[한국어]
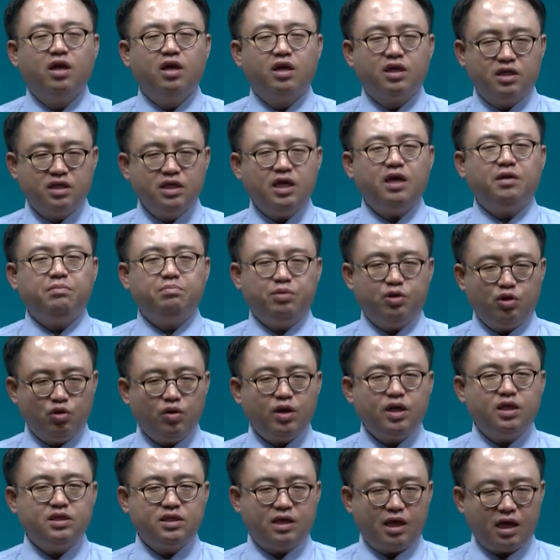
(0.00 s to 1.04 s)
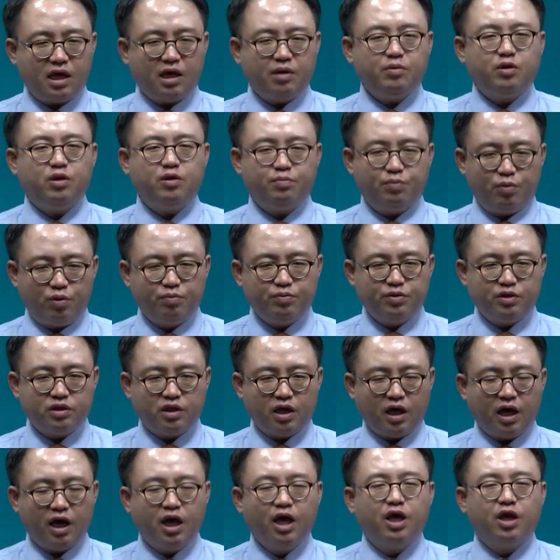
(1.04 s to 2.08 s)
그냥 필요한 사람을
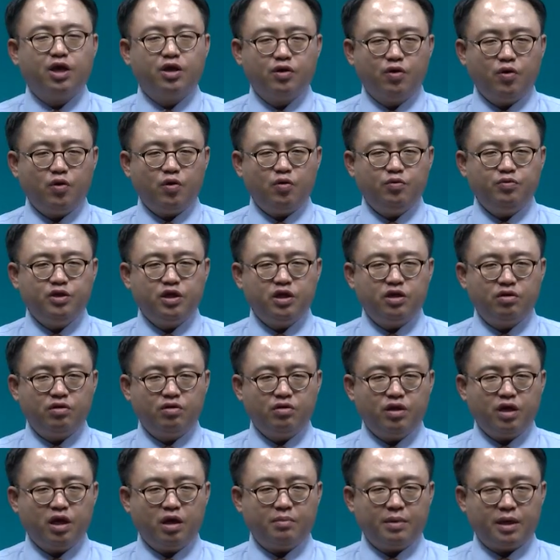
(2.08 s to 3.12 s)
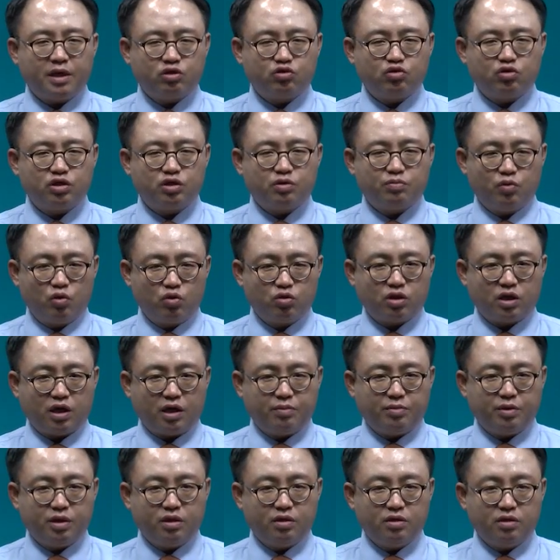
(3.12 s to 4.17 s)
뽑는데 여러분이 거기에 맞추지
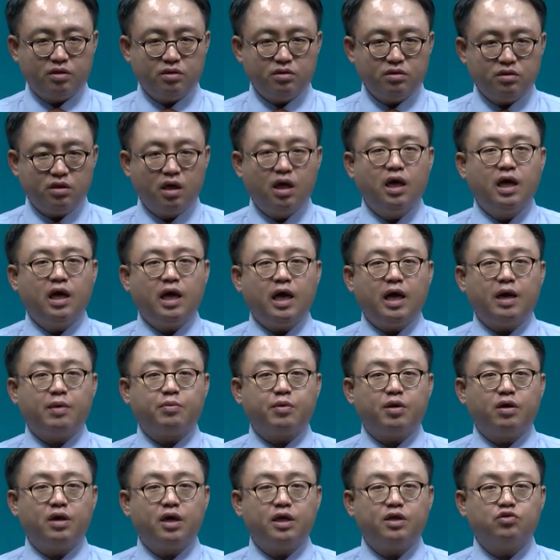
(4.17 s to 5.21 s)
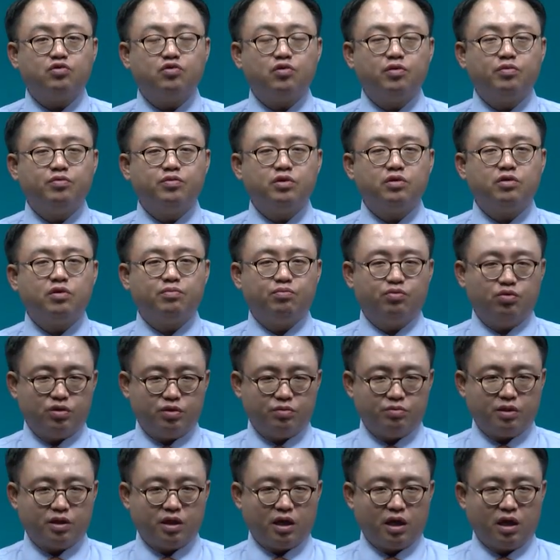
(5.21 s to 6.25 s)
못하면 은 합격할 수 없는
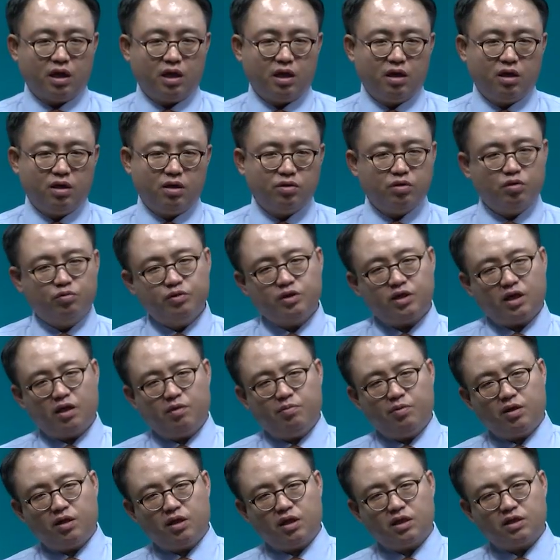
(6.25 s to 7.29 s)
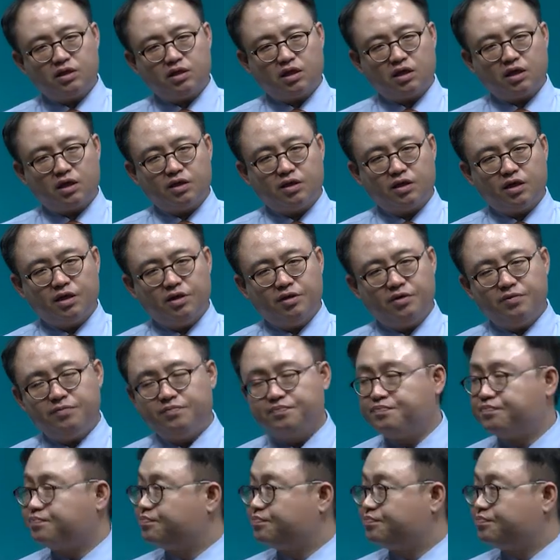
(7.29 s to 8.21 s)
것뿐입니다. 너무 살벌하게 시작했나요?